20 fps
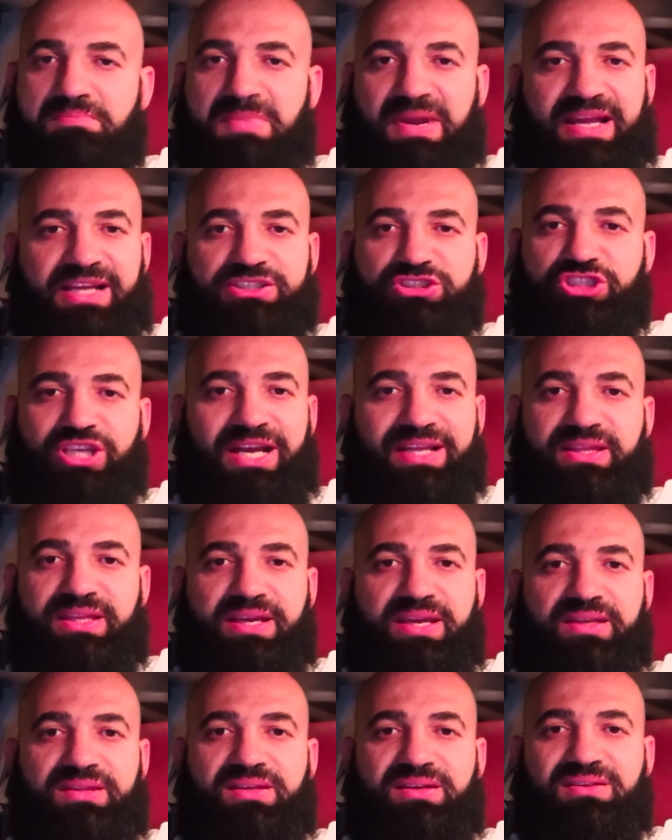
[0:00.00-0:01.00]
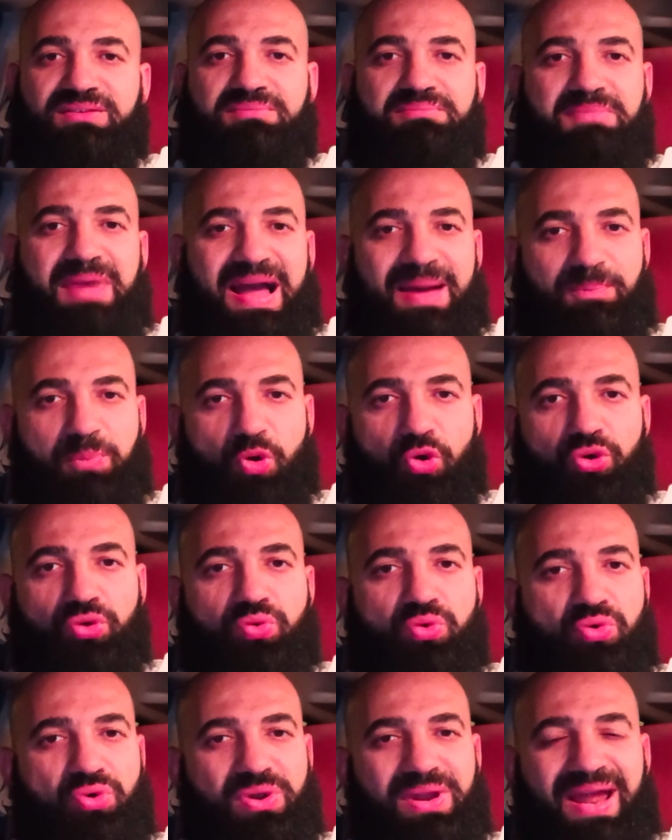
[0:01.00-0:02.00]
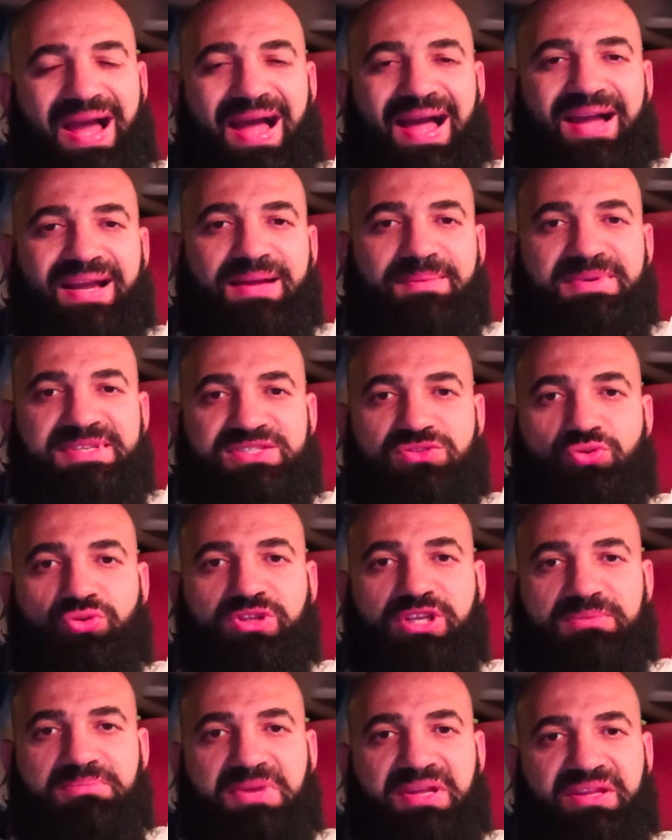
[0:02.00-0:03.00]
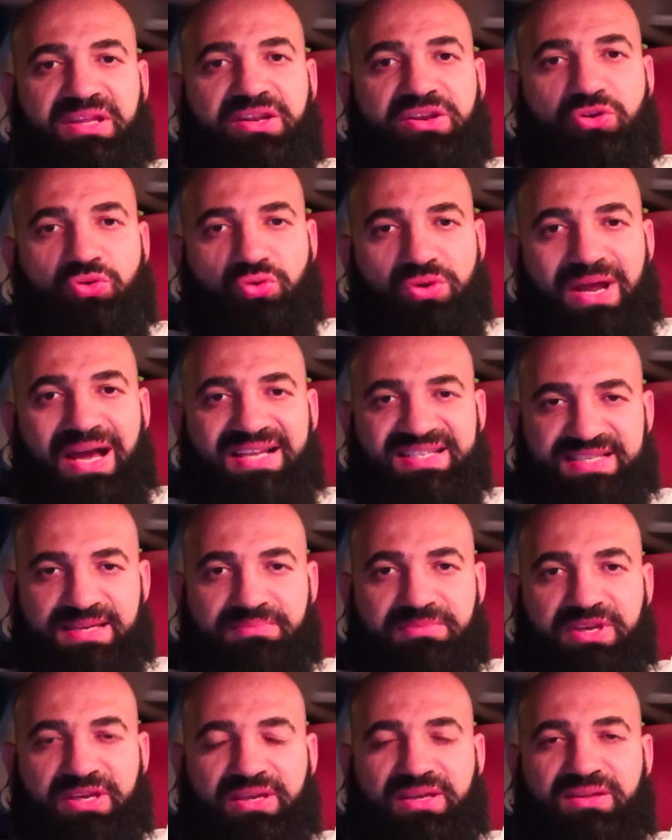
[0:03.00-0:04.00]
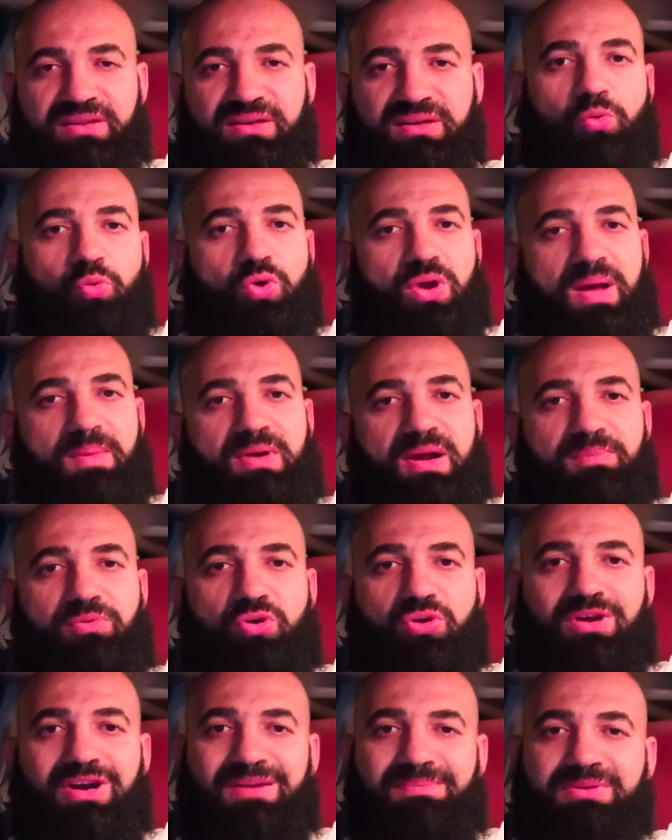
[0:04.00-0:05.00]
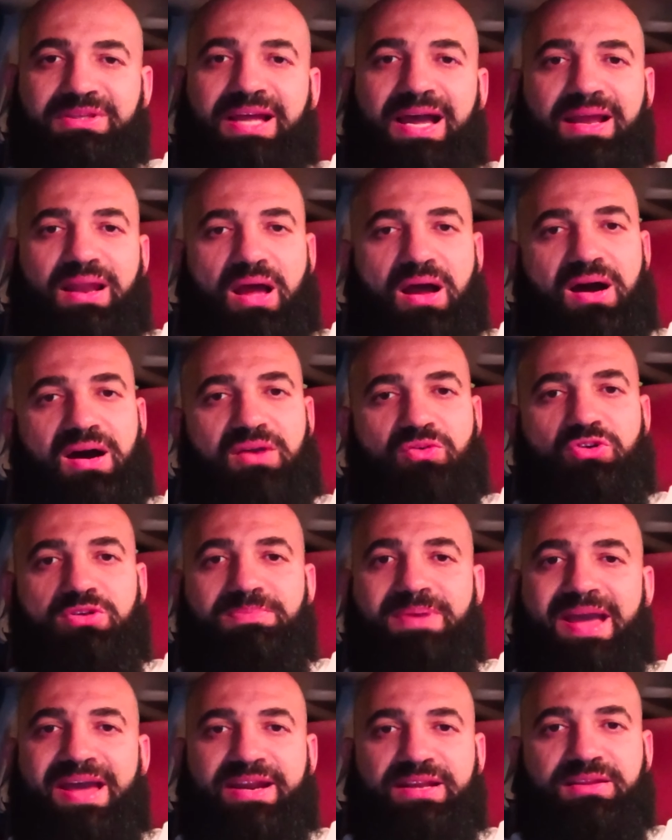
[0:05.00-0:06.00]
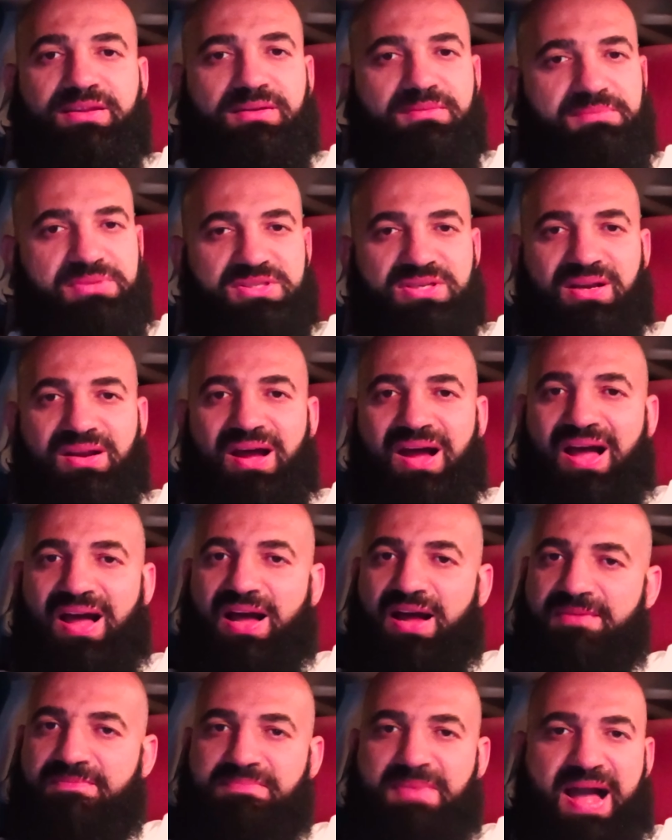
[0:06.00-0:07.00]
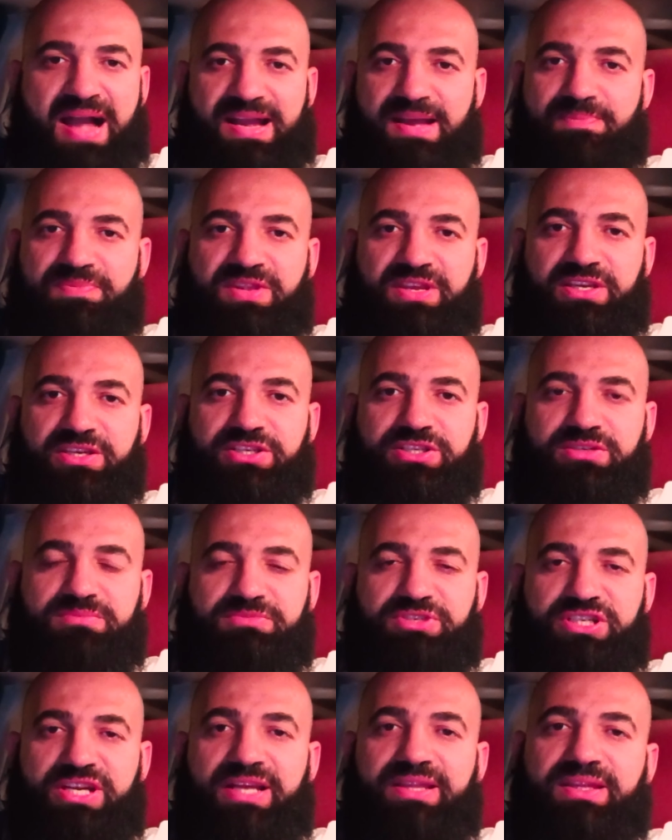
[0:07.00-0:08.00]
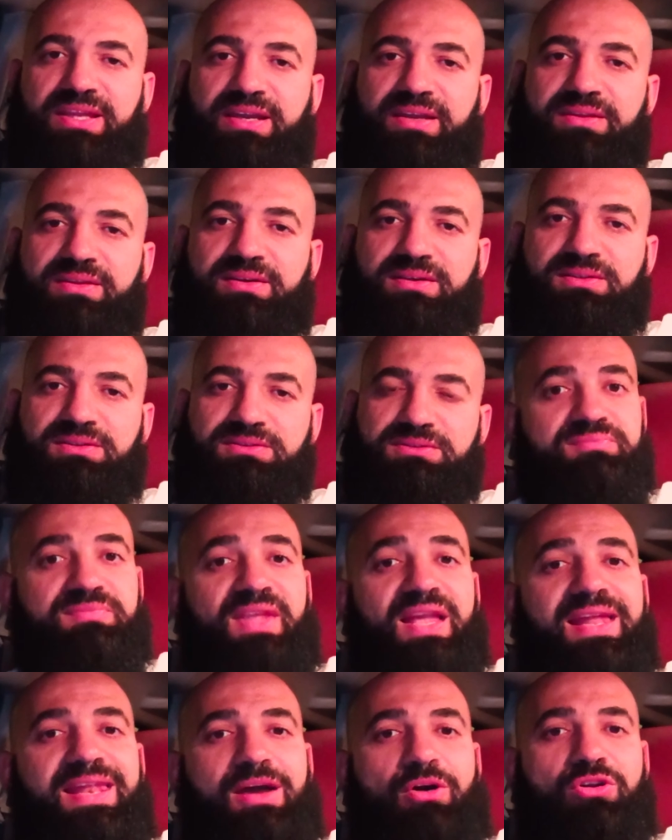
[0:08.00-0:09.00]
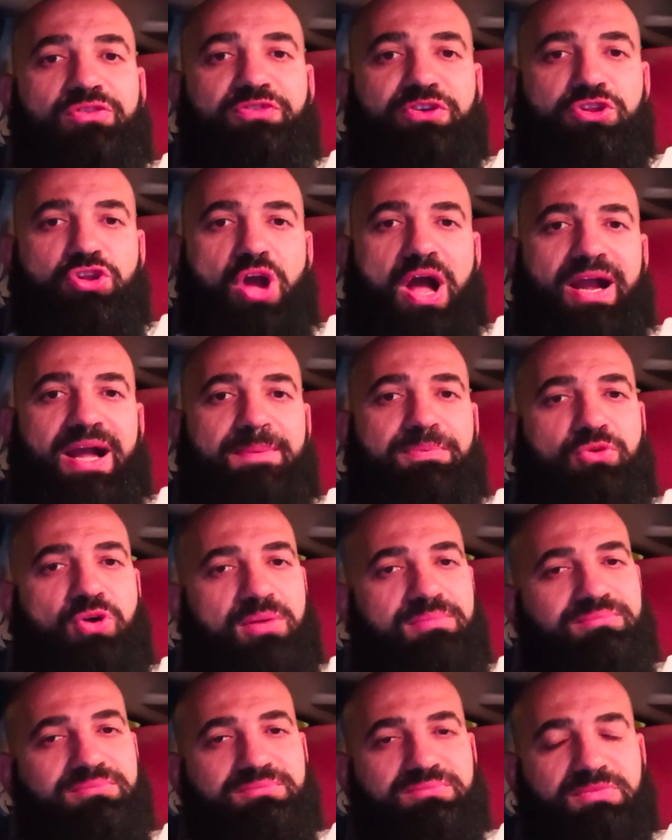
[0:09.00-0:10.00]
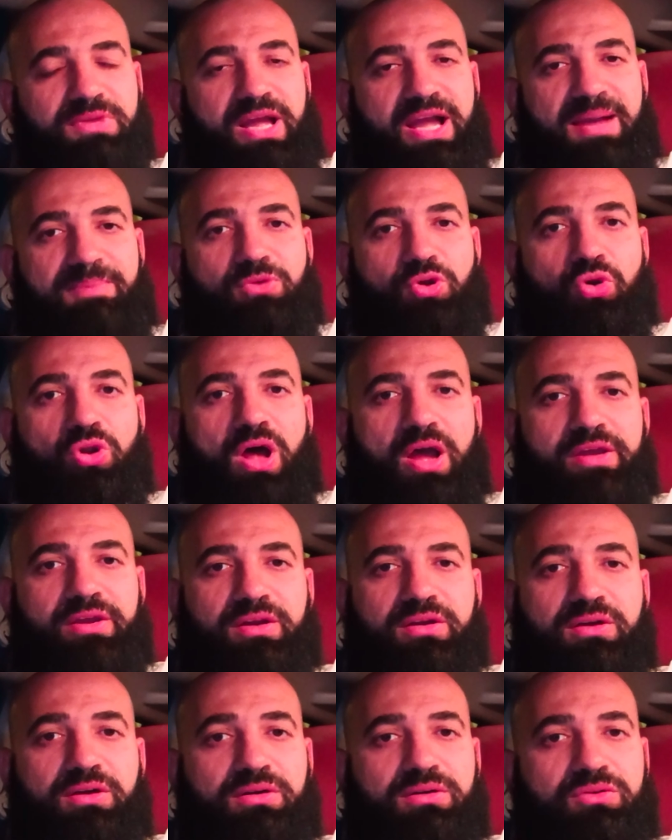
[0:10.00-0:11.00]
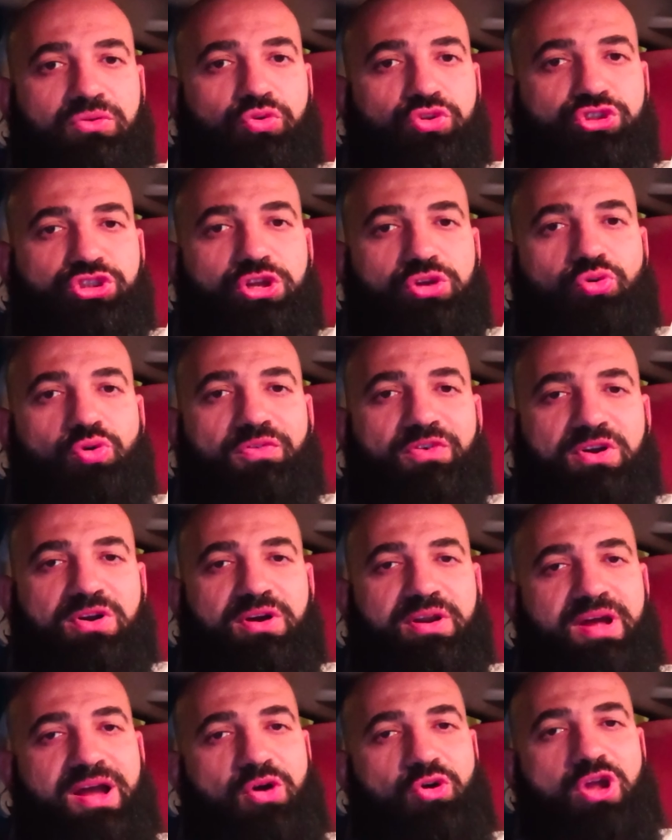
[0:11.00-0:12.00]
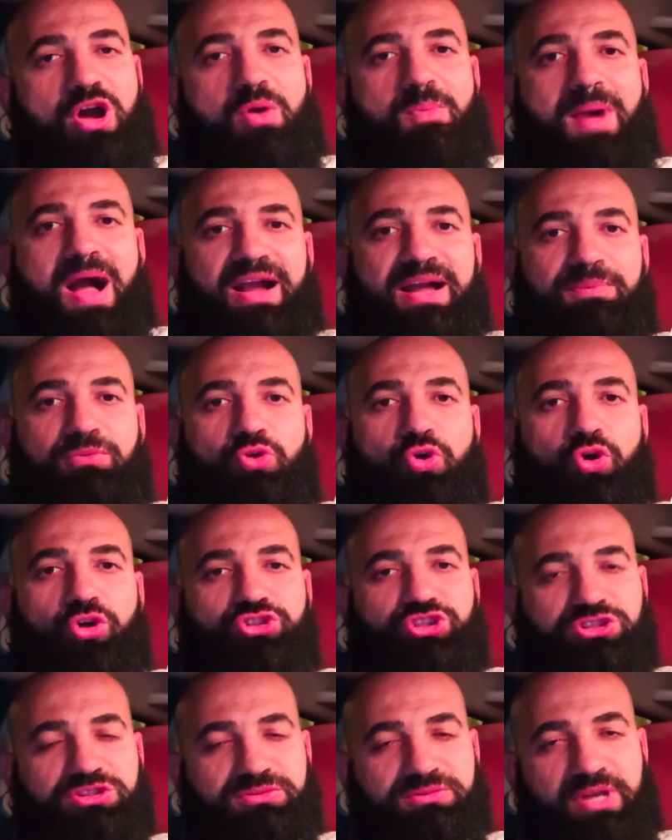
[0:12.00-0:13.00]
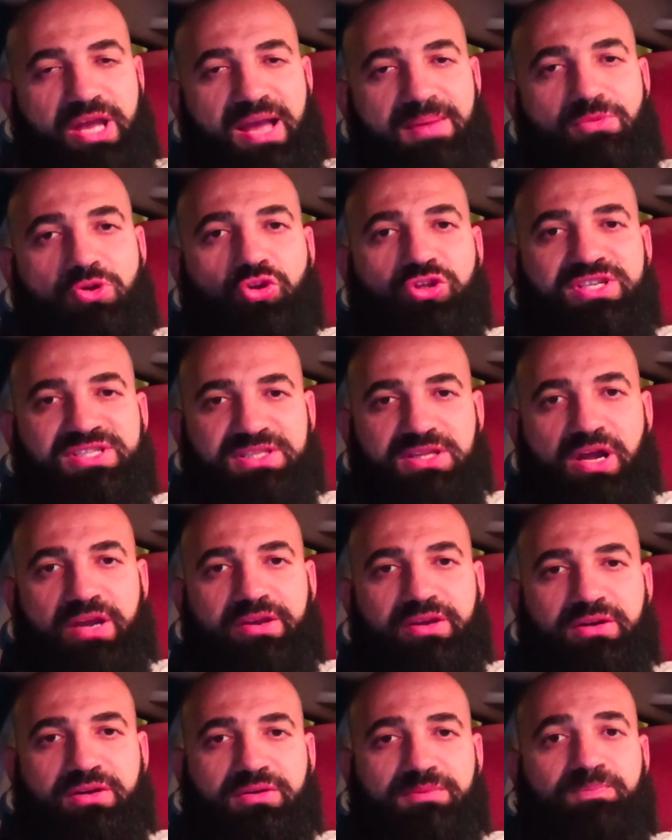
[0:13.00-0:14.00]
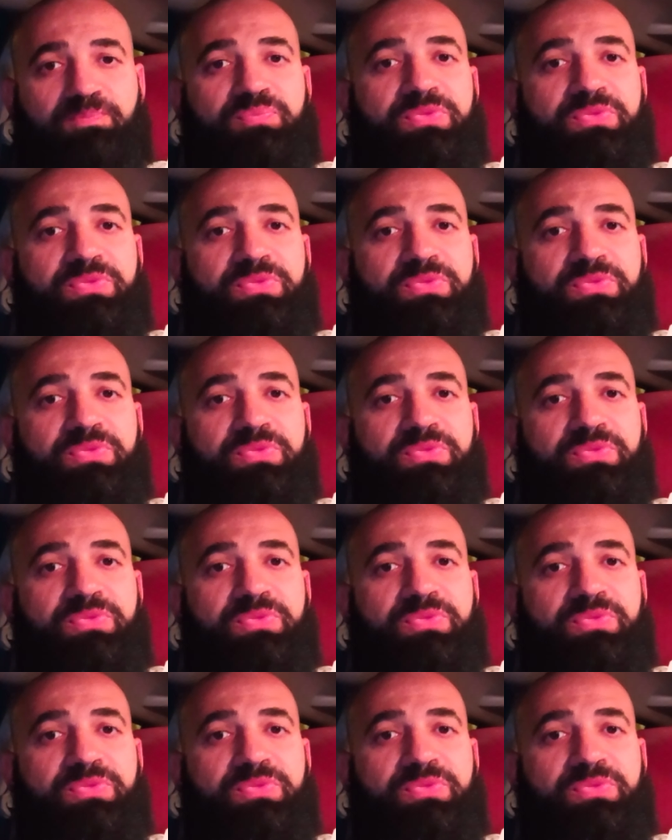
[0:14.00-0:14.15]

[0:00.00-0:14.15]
ما كانش قد كده مقبول وكل حاجه بس كنت اتمنى انه يكون احسن من كده ورابع برجر بتاع الحار والبارد بصراحه ما عجبنيش مش قد كده لو الفيديو عجبكم اعملوا لايك واشتركوا في القناه ولو ما عجبكوش اعملوا ديسلايك